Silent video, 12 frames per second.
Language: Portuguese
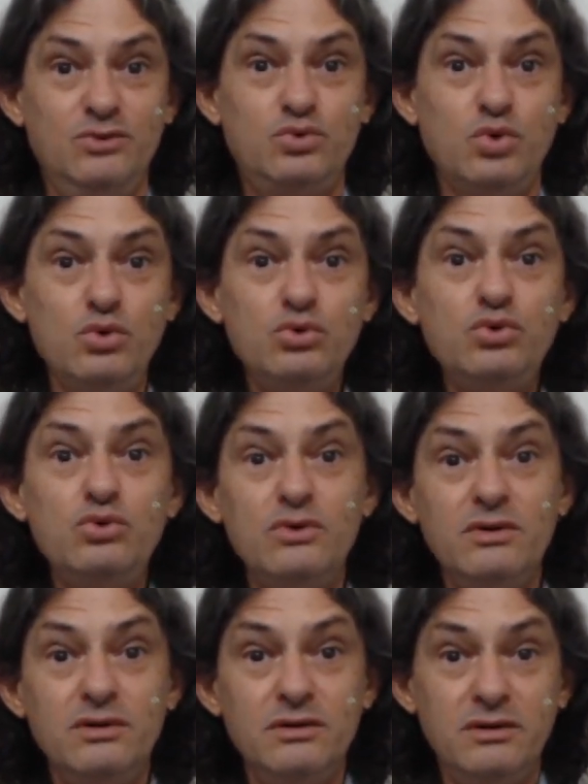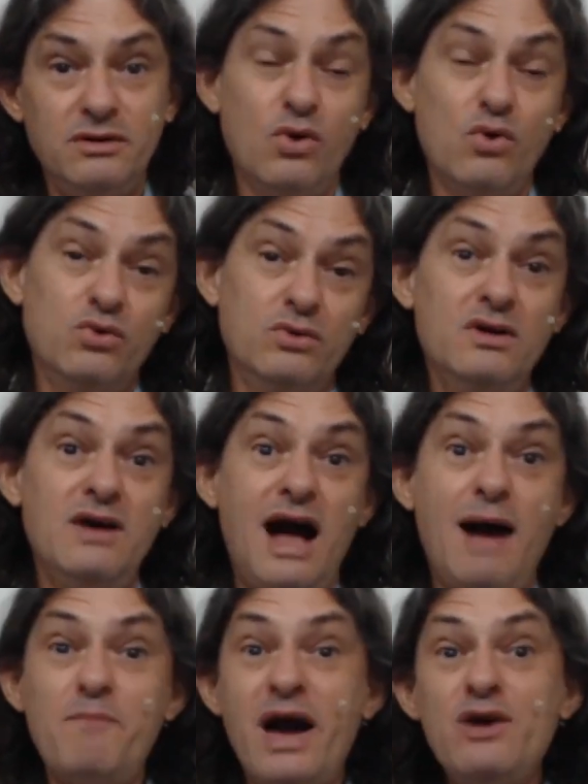Tudo ou
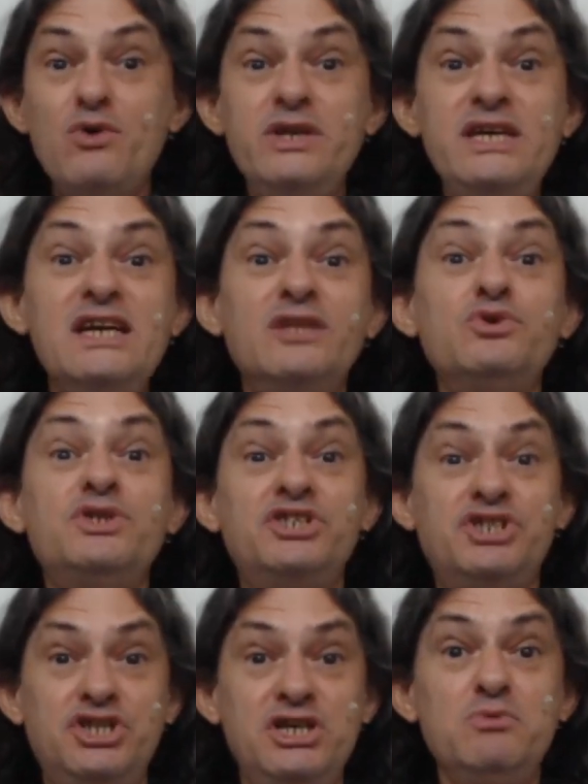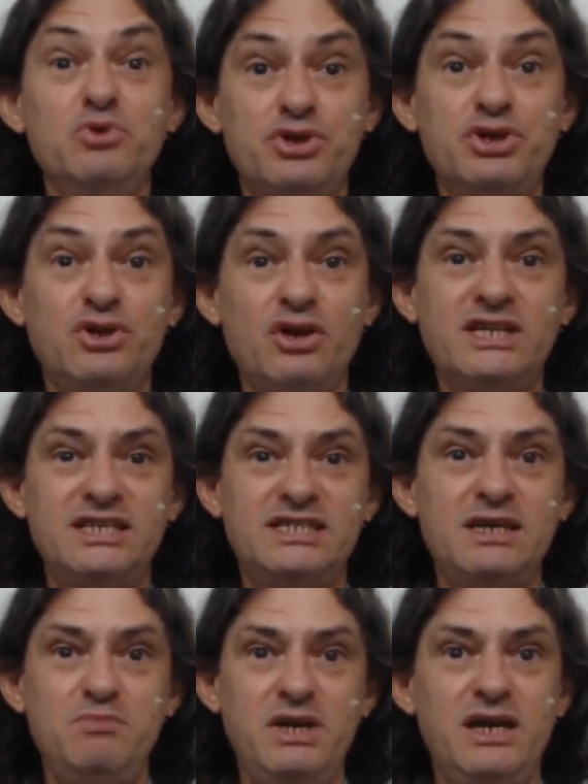a maioria dos estímulos que nós
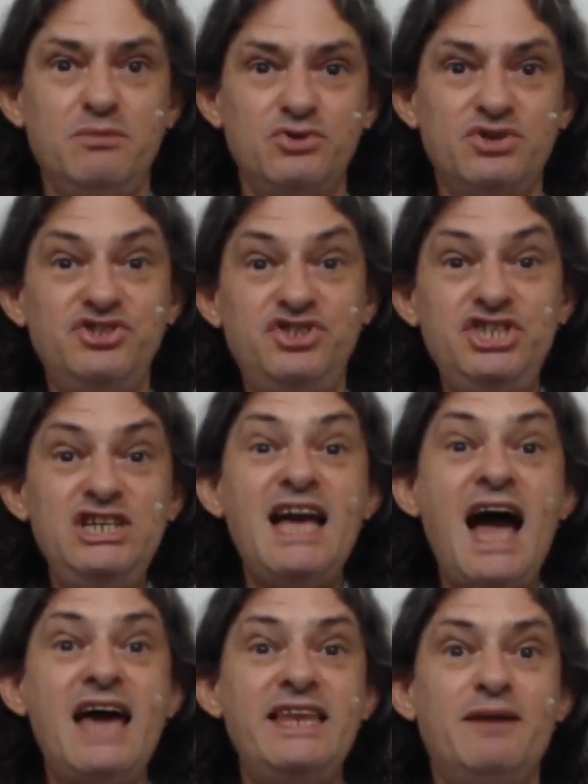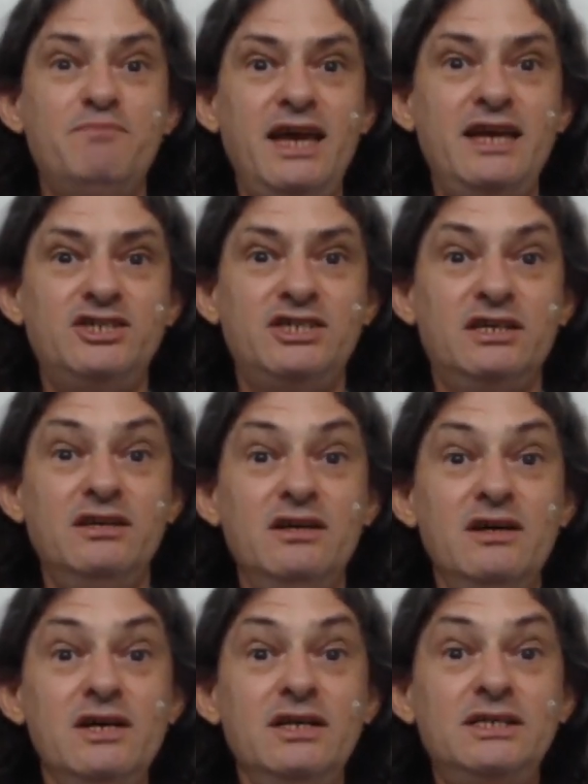recebemos diariamente
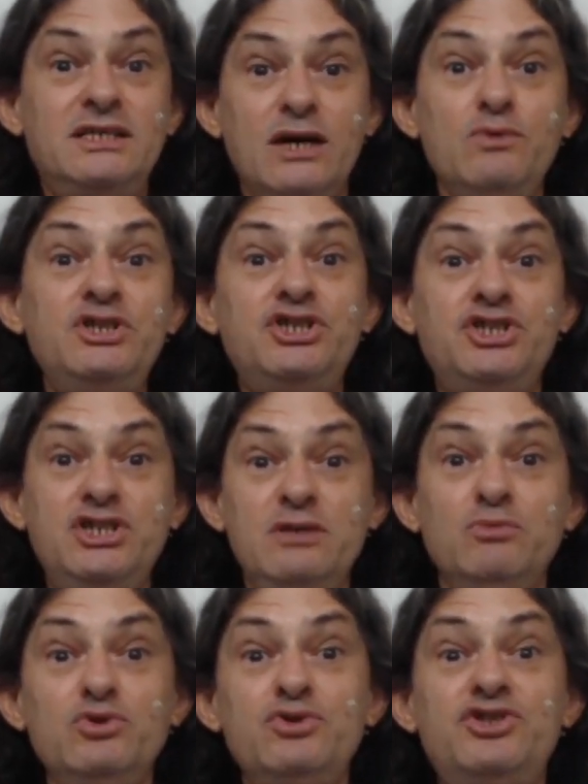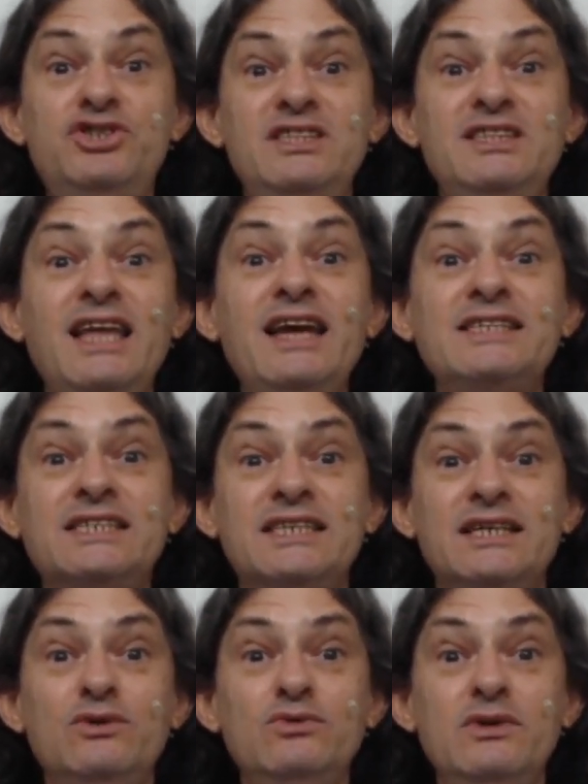são estímulos de
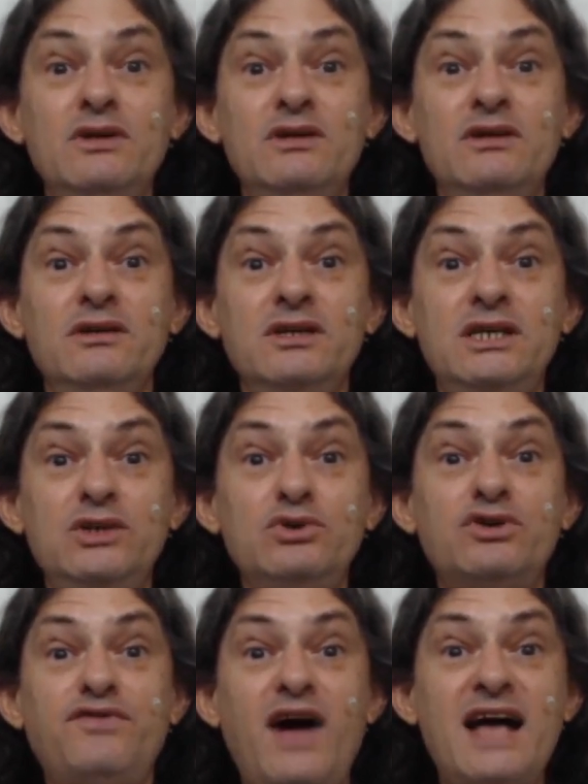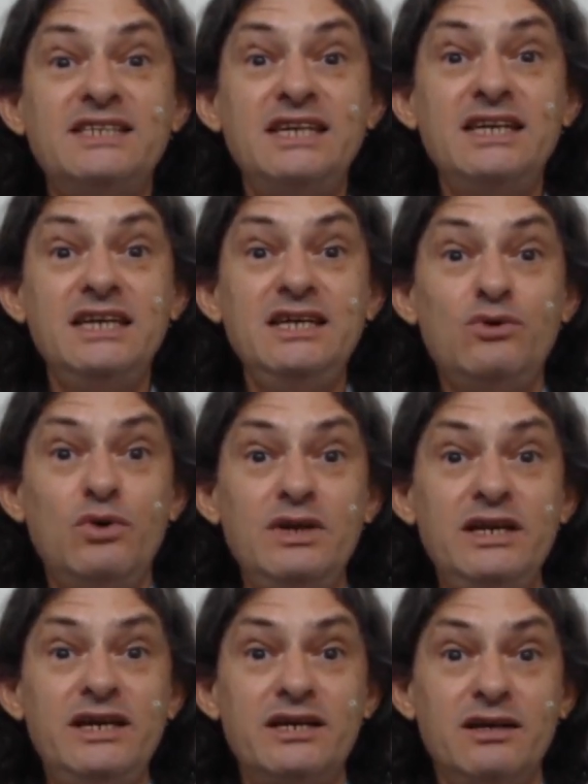tensão que nos fazem
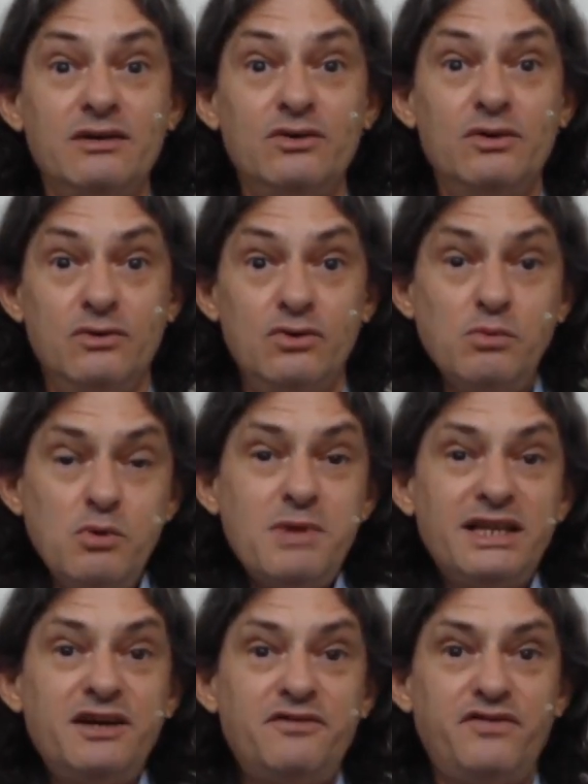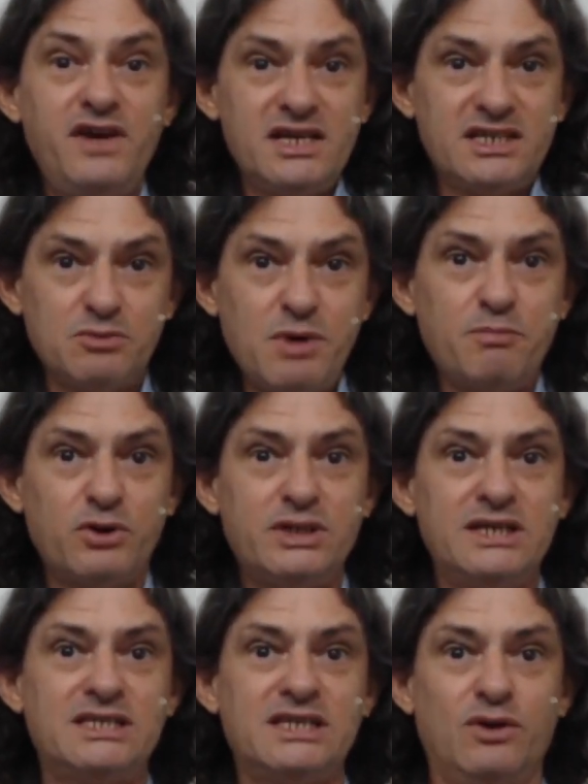encolher, como uma defesa, uma
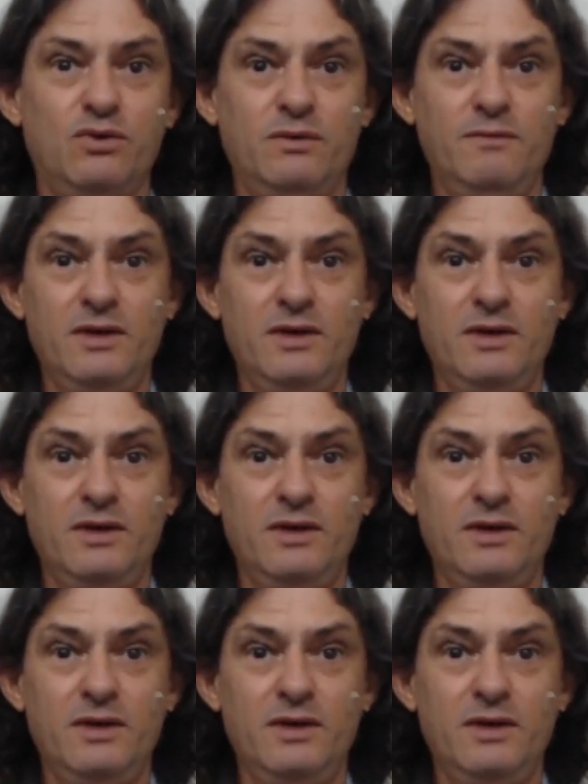proteção.